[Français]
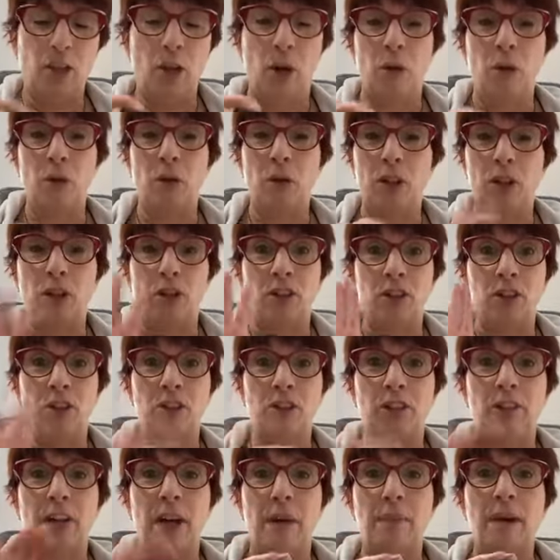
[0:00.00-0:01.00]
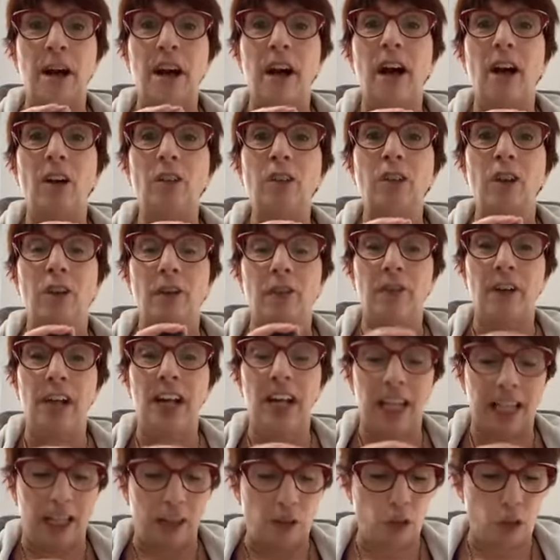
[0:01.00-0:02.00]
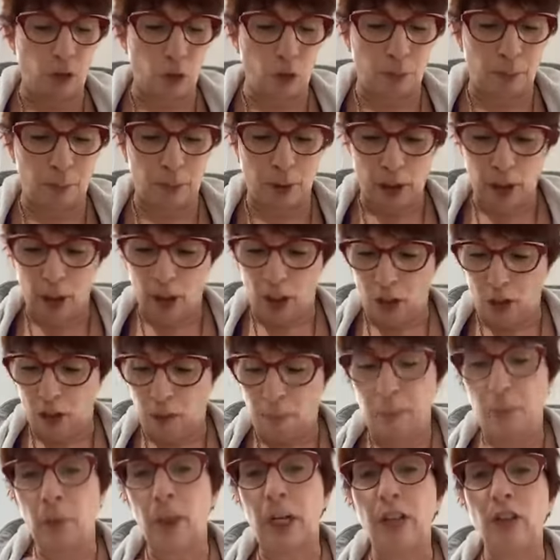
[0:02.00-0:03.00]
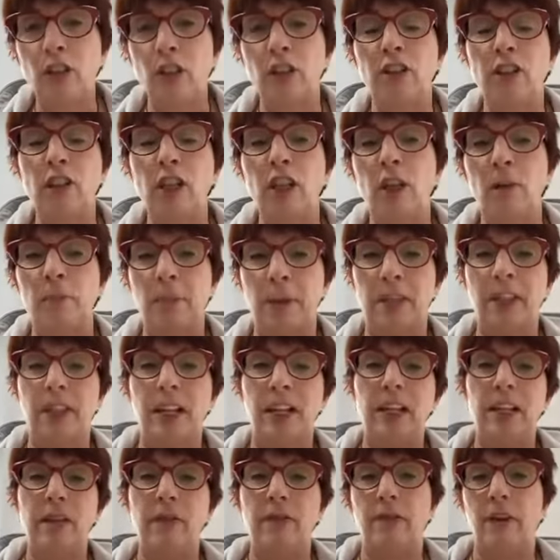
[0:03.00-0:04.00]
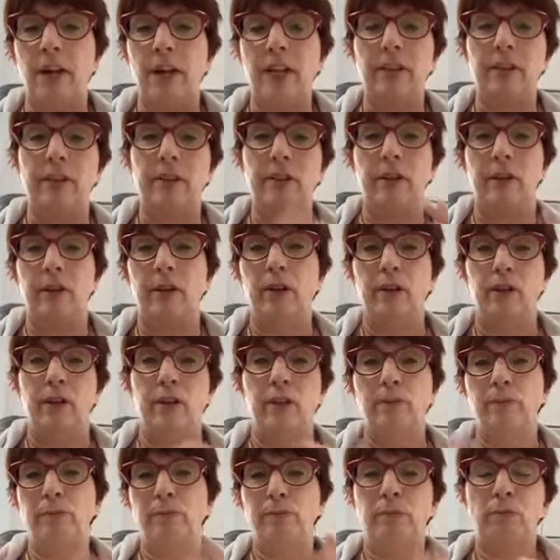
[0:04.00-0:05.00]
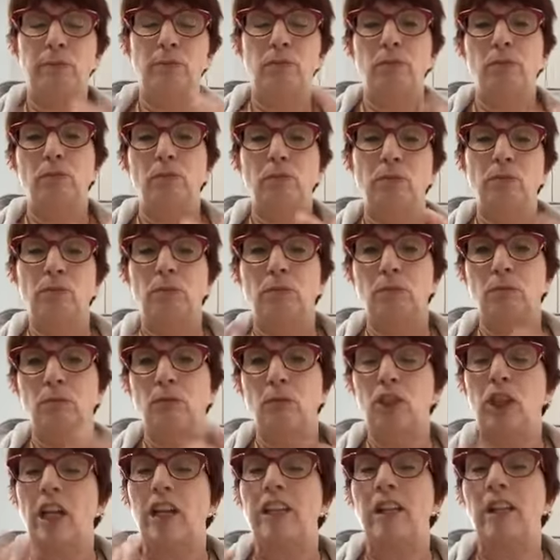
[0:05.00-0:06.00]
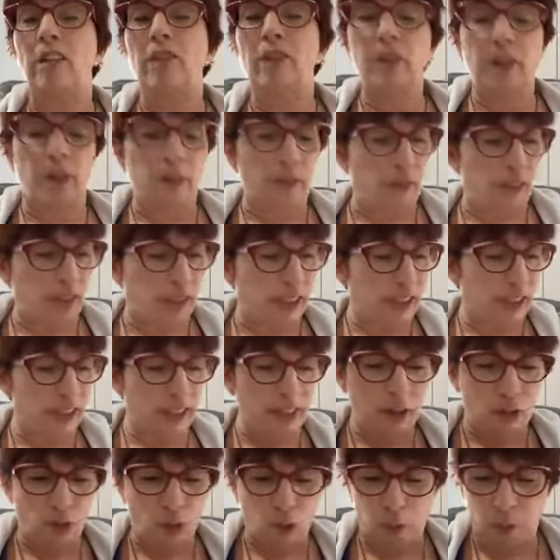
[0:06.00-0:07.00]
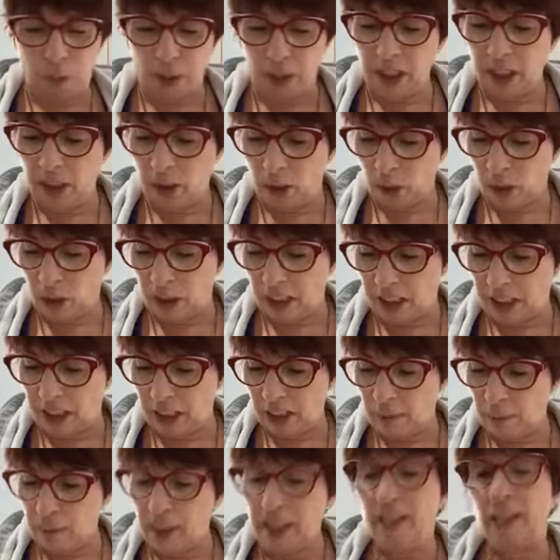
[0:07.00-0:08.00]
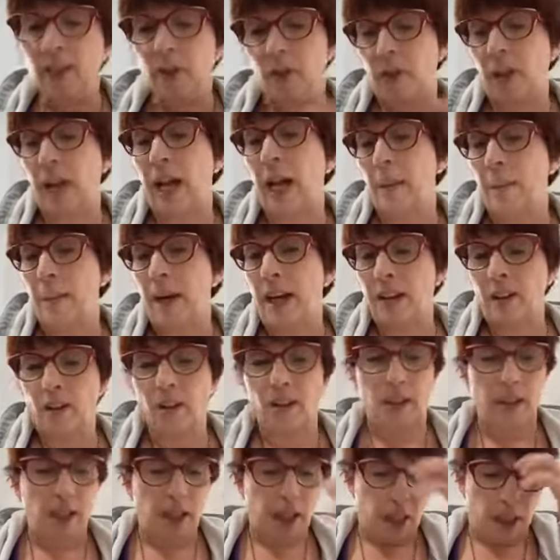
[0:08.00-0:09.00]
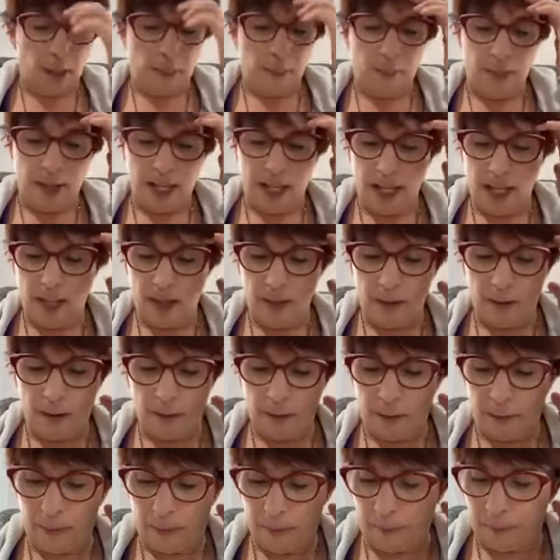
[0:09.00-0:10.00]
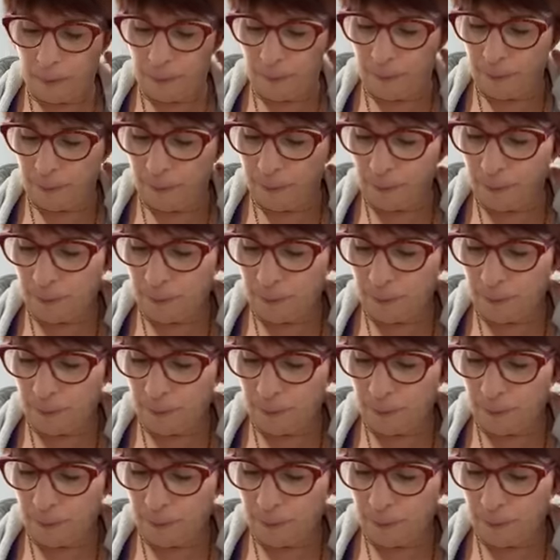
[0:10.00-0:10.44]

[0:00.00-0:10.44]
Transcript: Donc, ça, j'ai vraiment hâte de faire la soupe. Je pourrais te dire que pendant les fêtes, euh, ça a été vite fait, les soupers et toutes les kits, mais différemment. Mais, euh,